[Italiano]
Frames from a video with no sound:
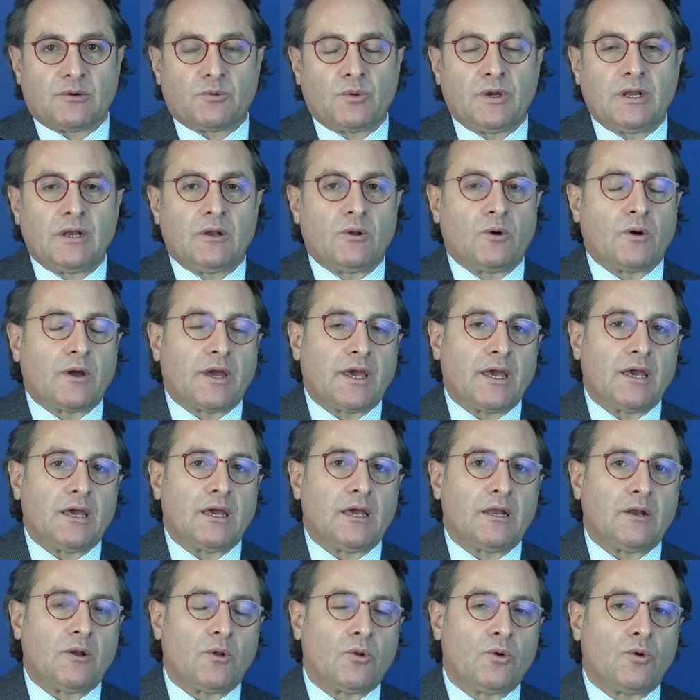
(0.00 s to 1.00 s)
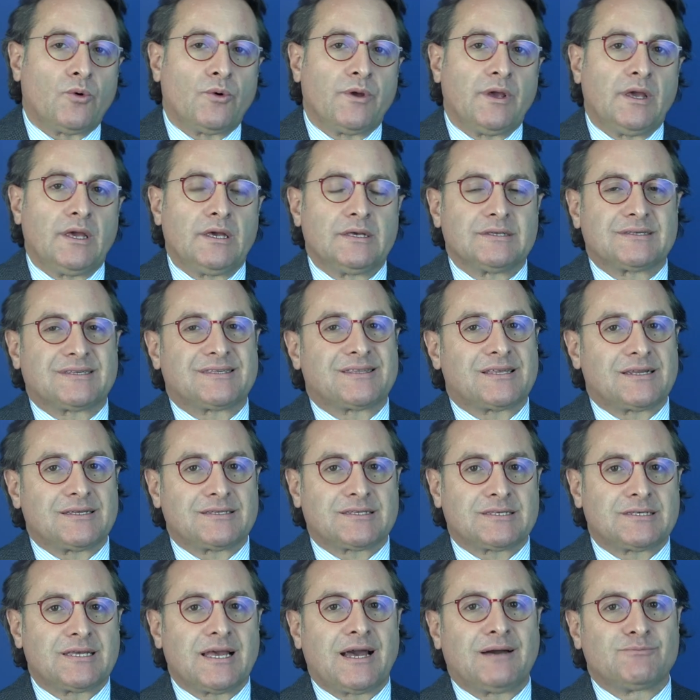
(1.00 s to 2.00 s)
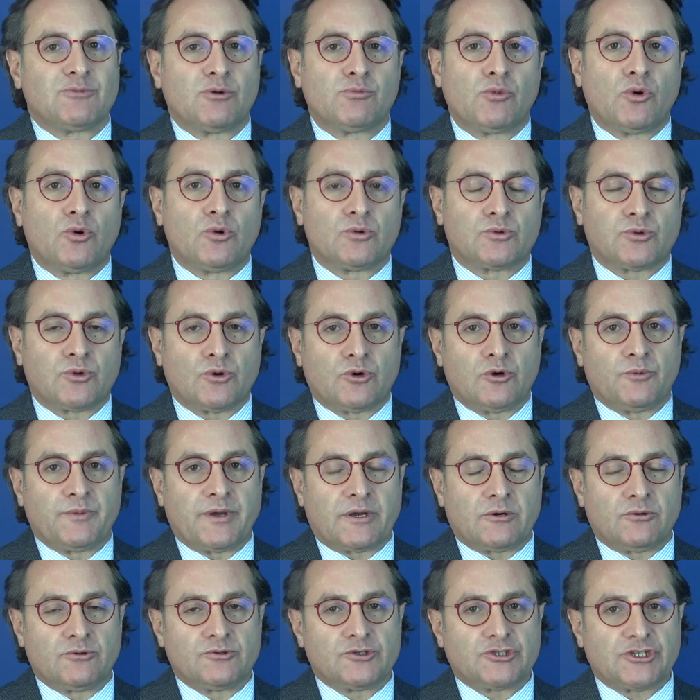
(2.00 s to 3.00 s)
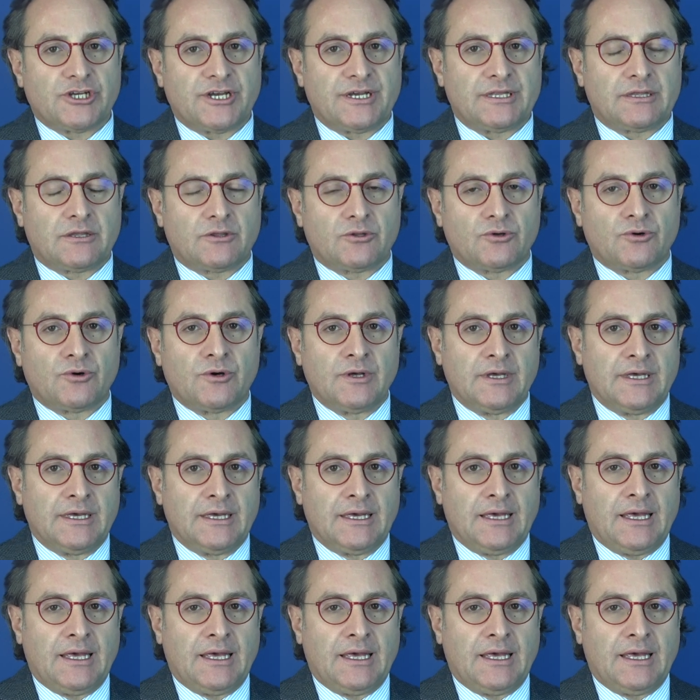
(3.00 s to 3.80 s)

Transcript: Quello che noi stressiamo molto come concetto